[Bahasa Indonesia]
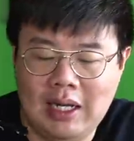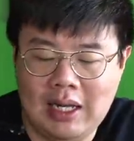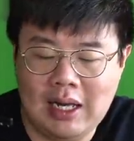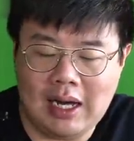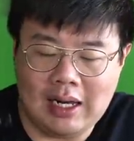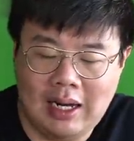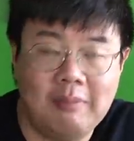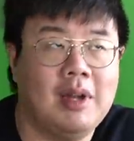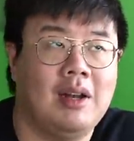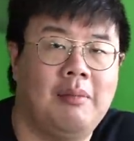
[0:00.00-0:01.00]
kita karena
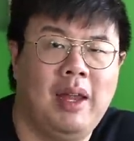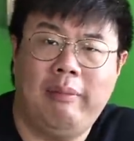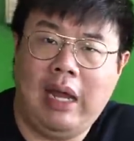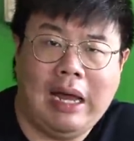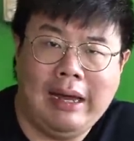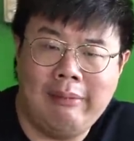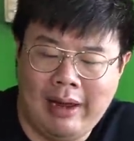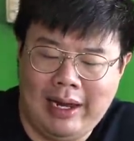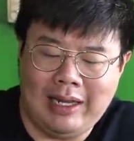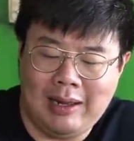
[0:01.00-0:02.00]
emang namanya mie ayam ya
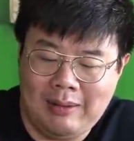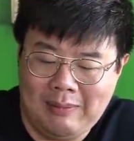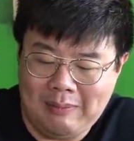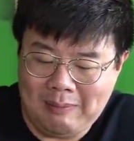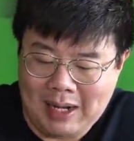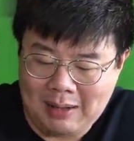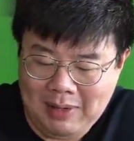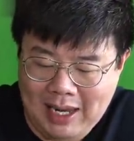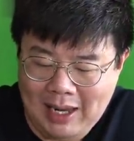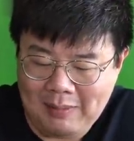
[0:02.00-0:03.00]
kita makan
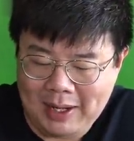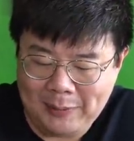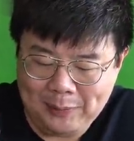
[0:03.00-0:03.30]
mie ayam ya.